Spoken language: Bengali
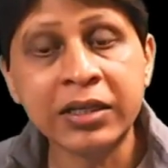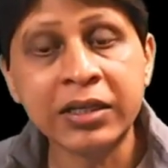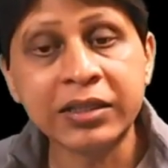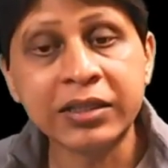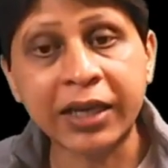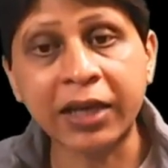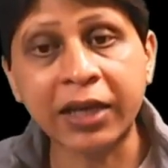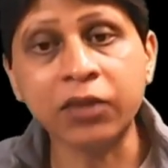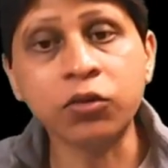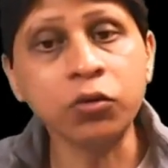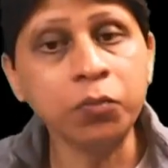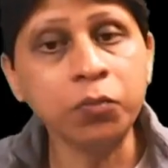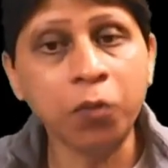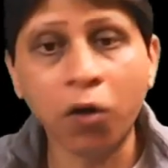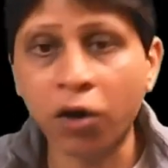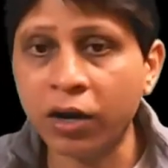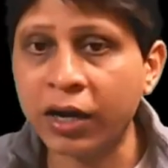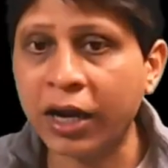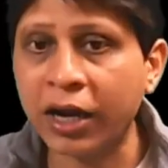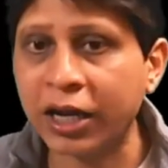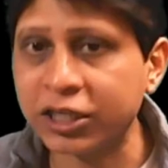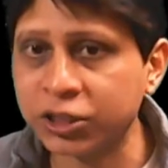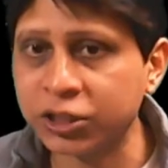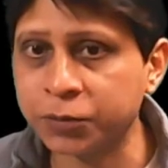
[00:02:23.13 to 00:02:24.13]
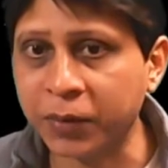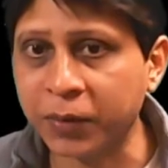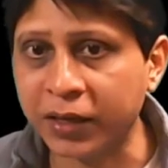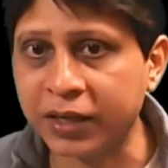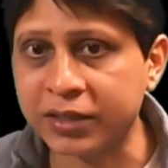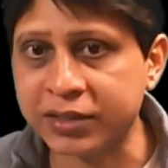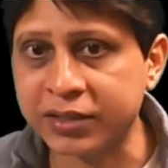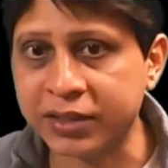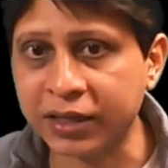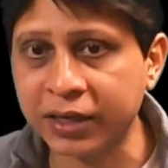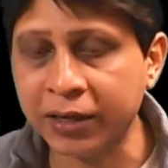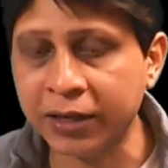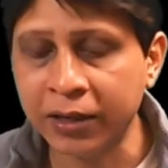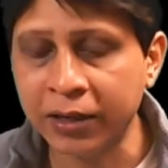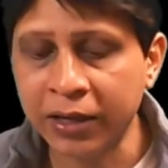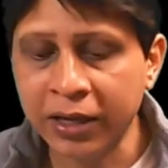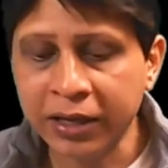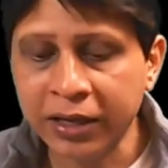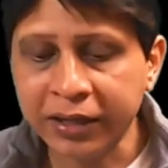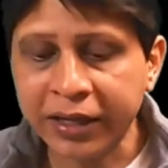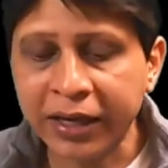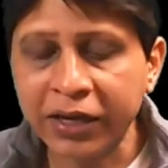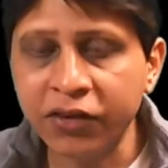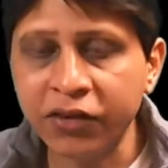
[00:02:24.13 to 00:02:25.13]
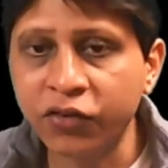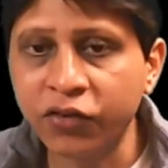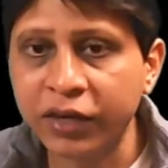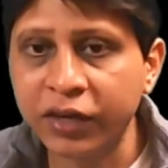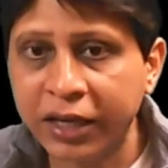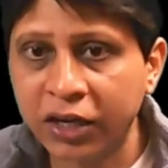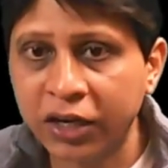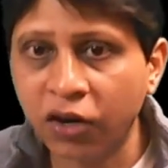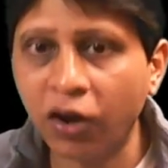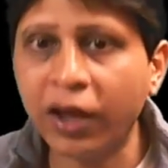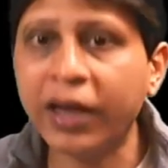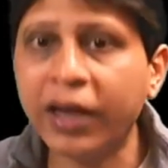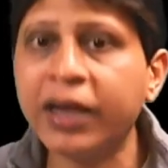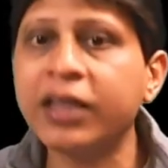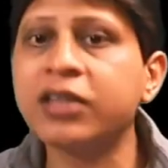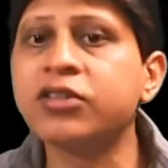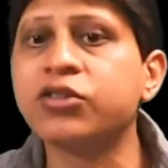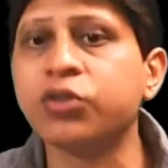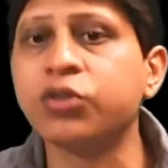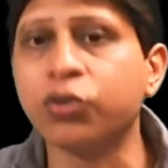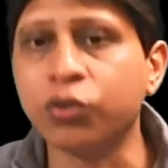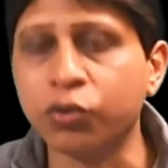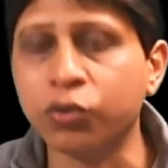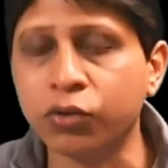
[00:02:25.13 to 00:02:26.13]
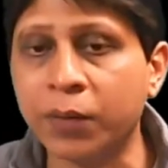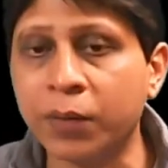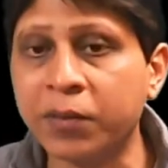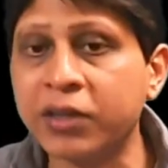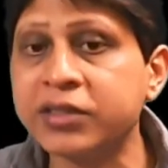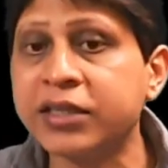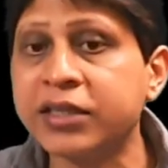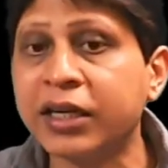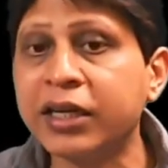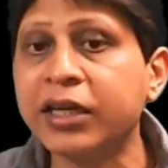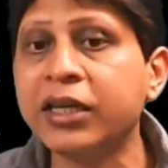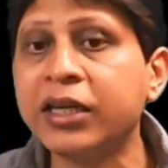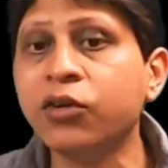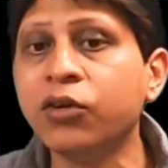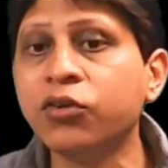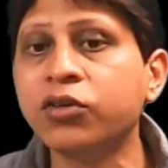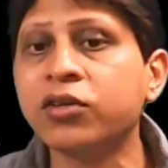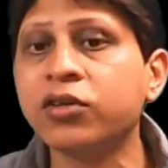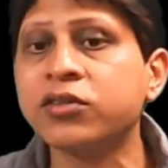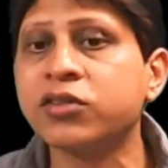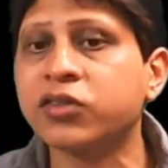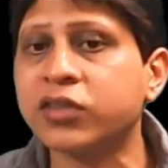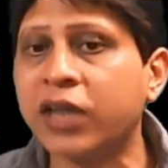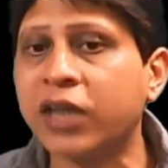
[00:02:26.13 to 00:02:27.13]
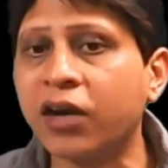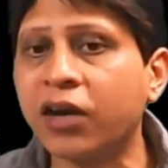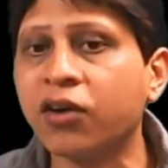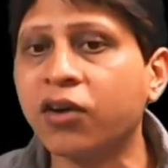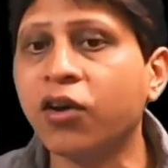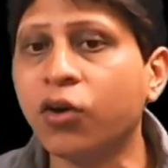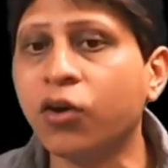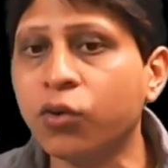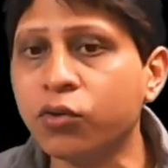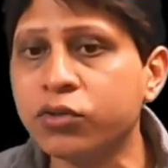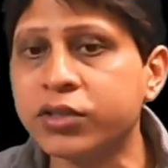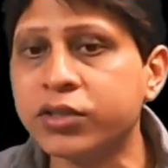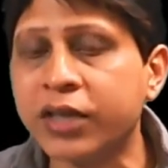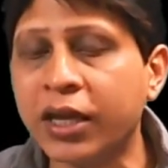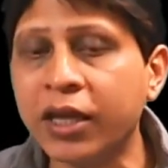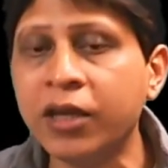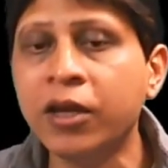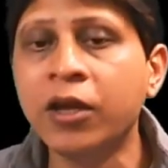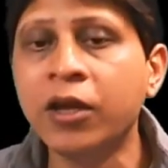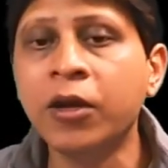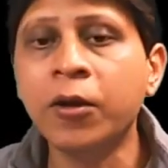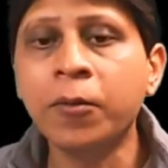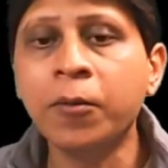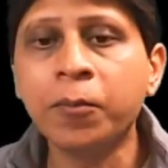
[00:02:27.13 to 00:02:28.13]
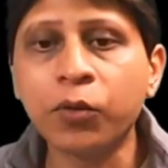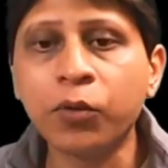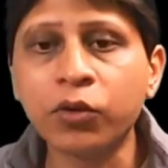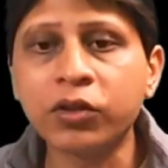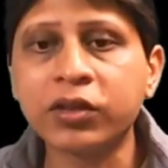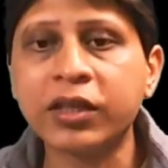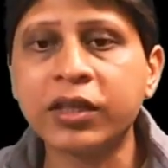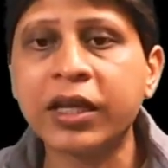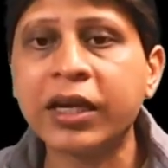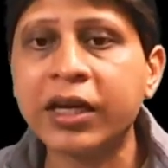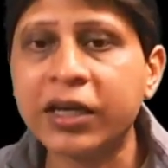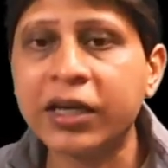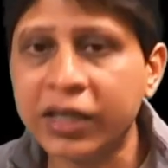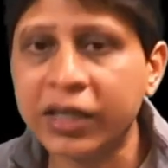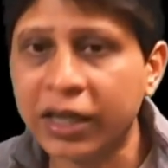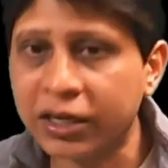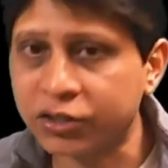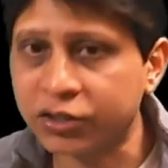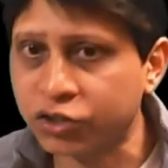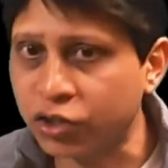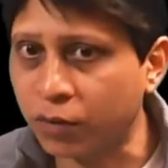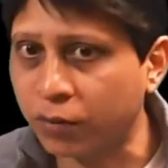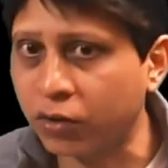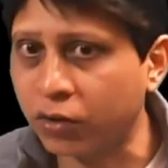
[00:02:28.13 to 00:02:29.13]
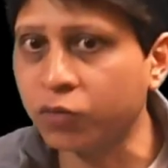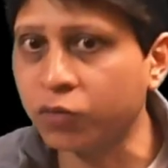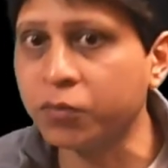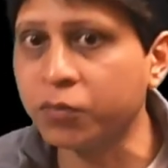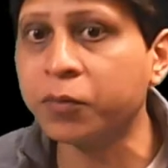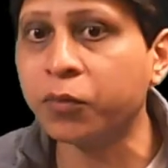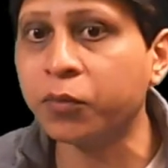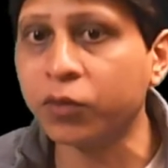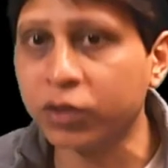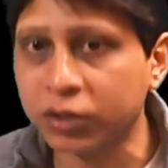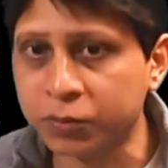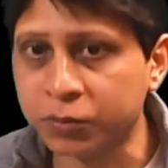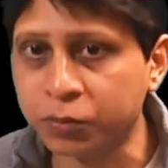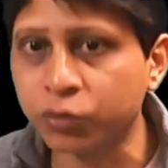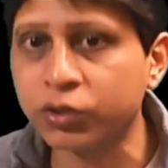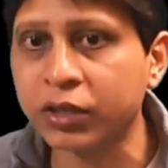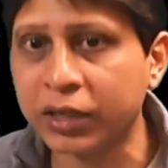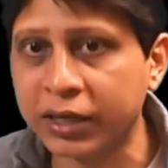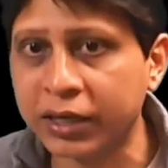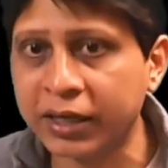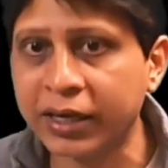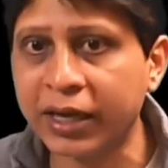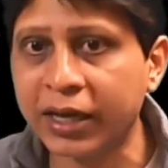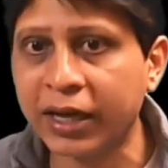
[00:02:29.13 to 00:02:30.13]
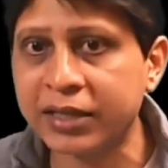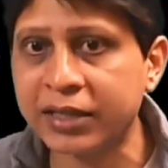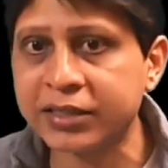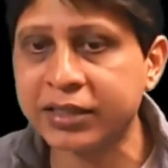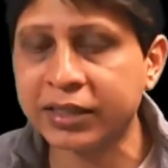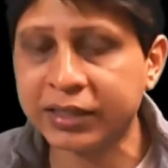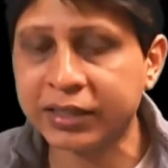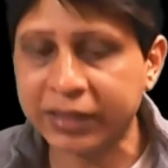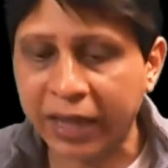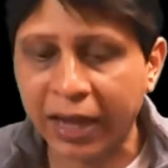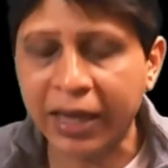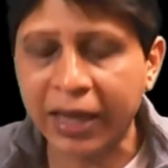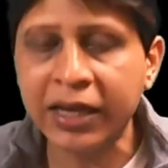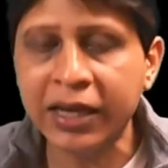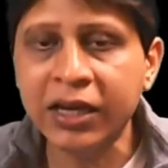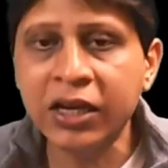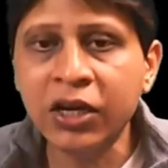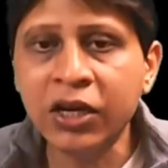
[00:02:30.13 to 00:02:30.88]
যেহেতু ভর হ্রাস পেয়েছে তাই রিকয়েলের জন্য আমরা জানি নিউটনস থার্ড ল অনুযায়ী প্রত্যেক ক্রিয়ার সমান ও বিপরীত প্রতিক্রিয়া আছে তাই